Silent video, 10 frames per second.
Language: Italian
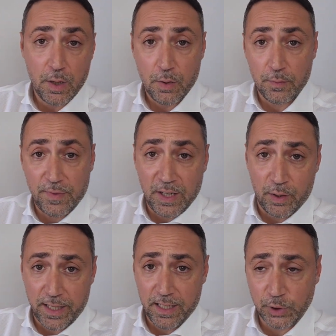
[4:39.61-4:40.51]
un
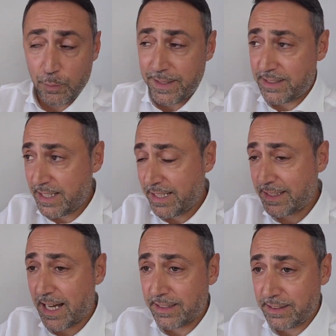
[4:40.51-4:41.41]
valore, come se i
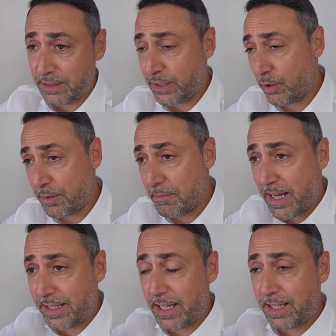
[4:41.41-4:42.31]
dati di
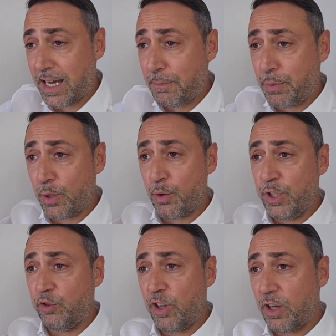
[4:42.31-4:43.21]
CoinMarketCap e
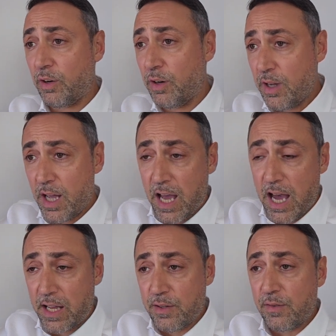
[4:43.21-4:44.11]
CoinGeco
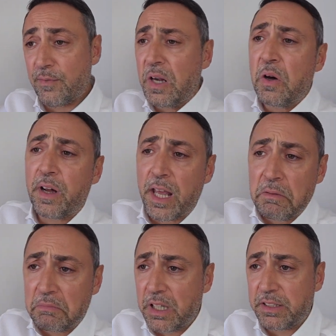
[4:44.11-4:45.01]
hanno un
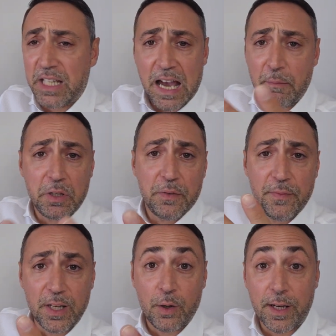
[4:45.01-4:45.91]
valore, eh, diamogli un
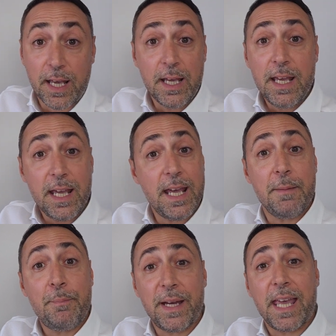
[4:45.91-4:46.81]
valore e
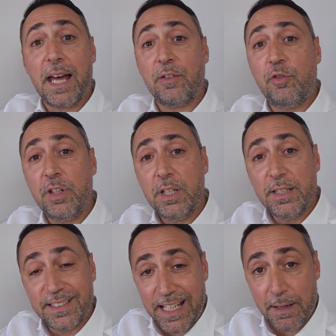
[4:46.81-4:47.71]
pagarci
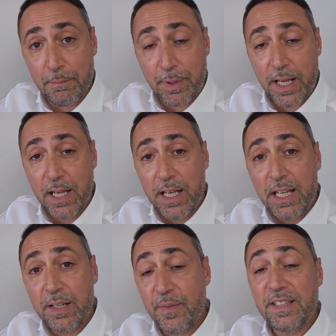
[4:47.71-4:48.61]
sempre
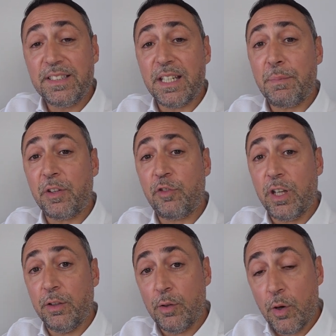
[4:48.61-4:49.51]
il
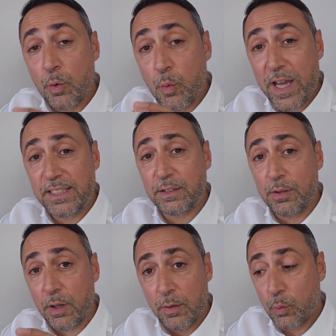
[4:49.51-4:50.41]
26%.
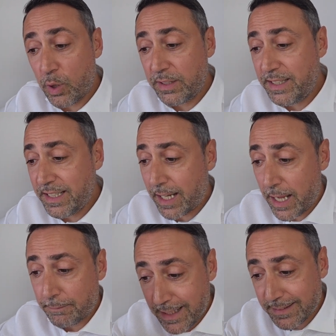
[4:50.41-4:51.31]
Questo vuol
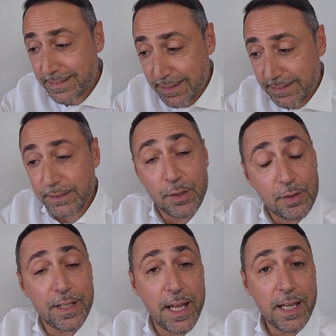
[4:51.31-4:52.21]
dire
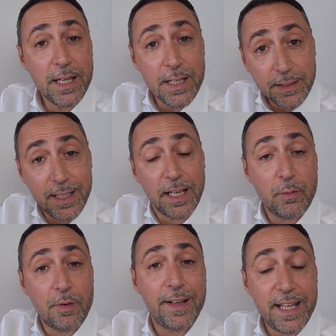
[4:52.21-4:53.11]
tassazione della
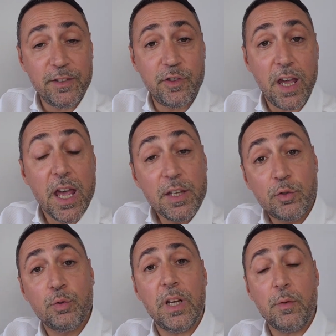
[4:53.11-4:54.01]
nuova legge
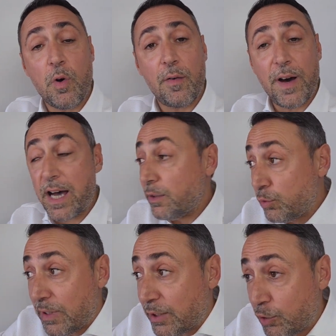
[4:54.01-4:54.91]
sulla, nuova,
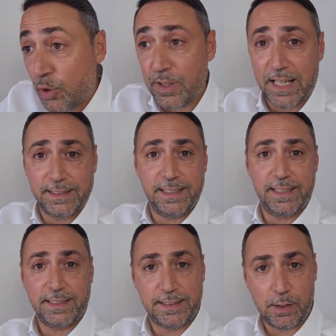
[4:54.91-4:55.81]
sulla sola
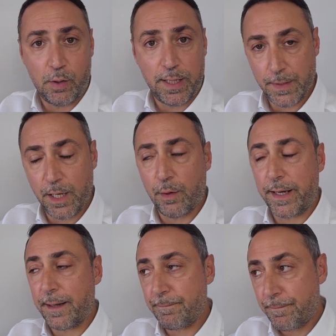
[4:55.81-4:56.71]
detenzione. E
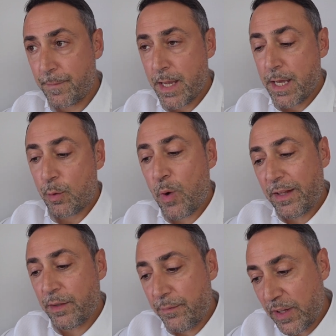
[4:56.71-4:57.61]
ora,
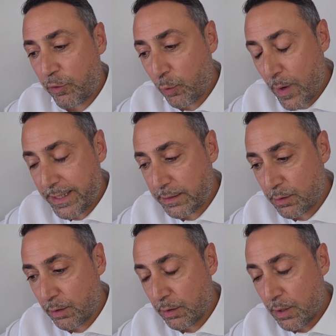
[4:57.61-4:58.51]
quando invece
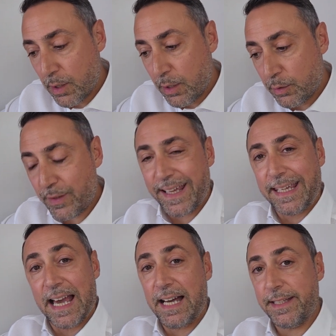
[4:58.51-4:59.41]
questo non
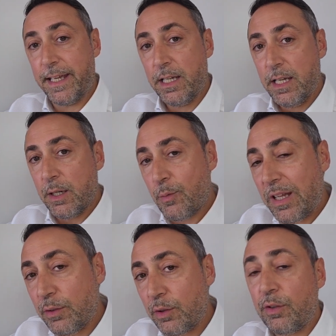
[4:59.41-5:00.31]
accade,
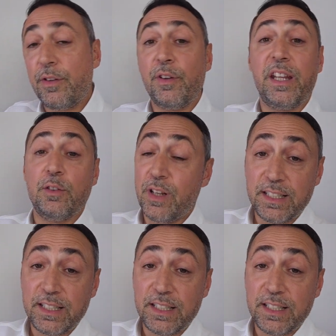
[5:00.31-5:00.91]
quando non è, non è